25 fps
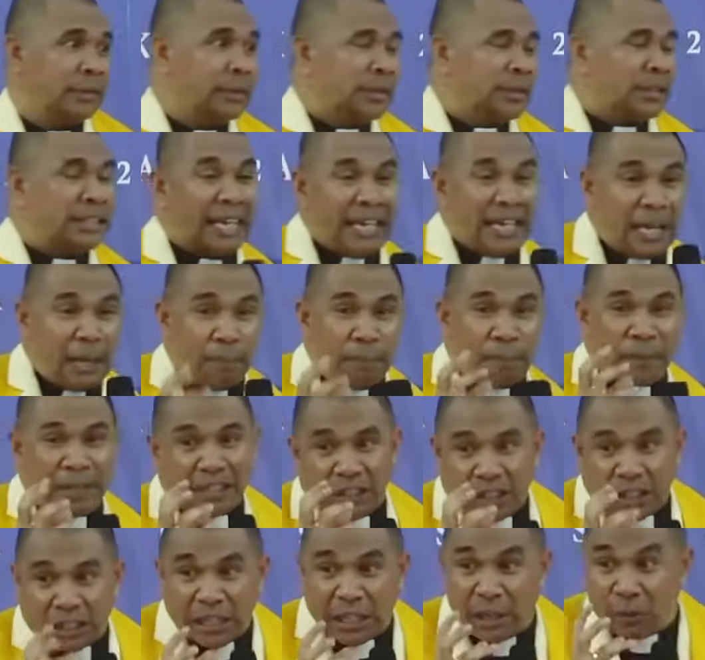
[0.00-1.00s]
Sehingga
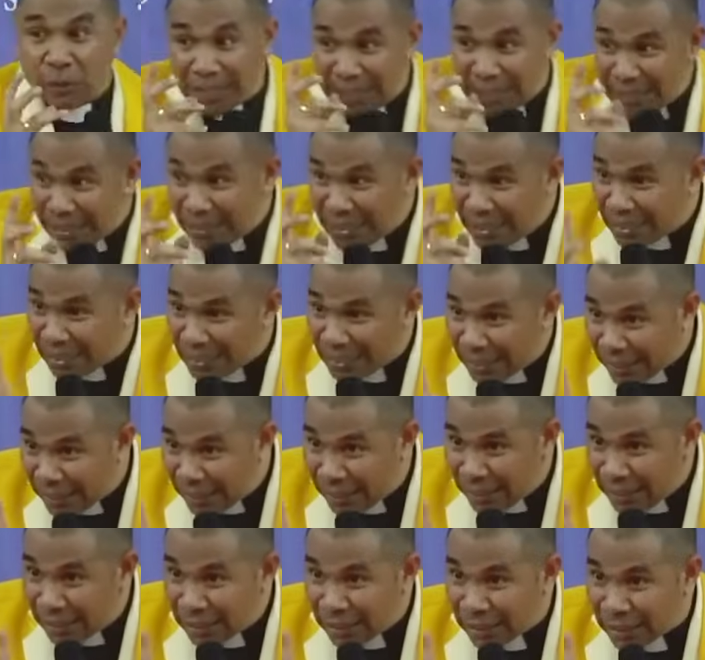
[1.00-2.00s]
peristiwa
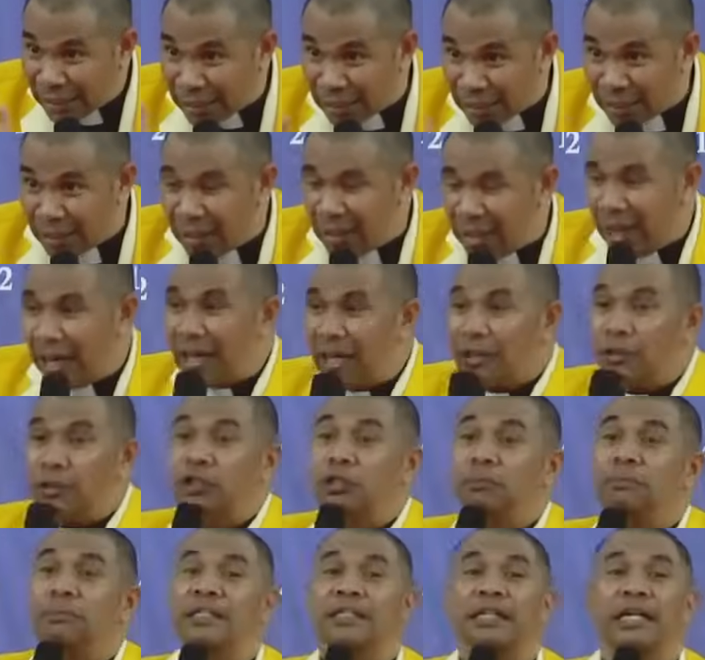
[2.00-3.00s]
ini
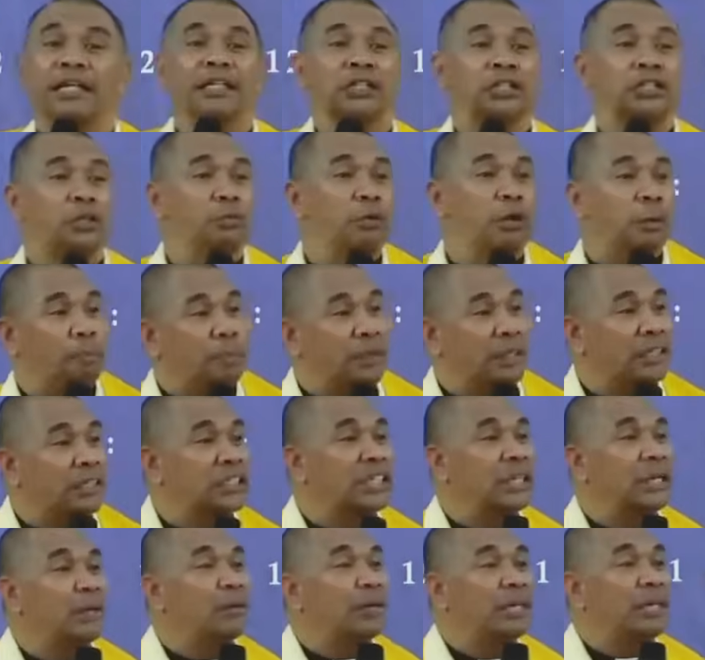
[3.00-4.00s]
harus menjadi sebuah
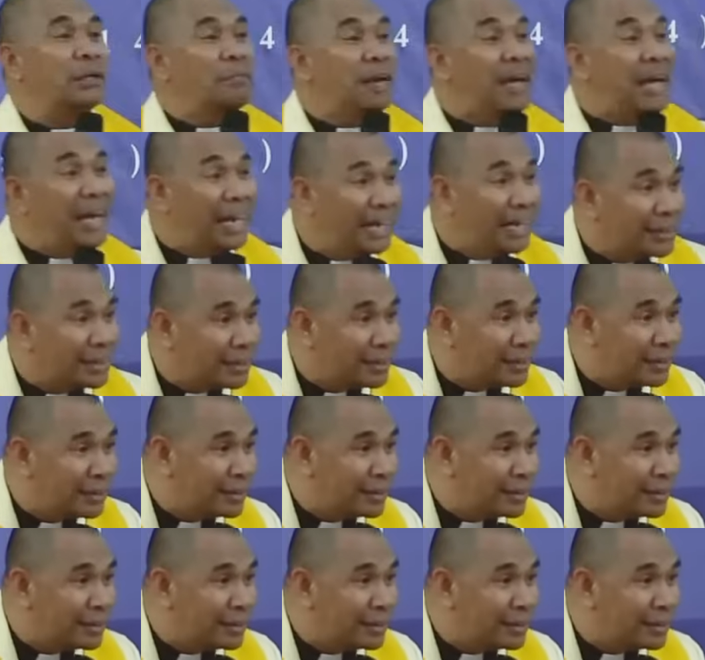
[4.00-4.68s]
peristiwa iman.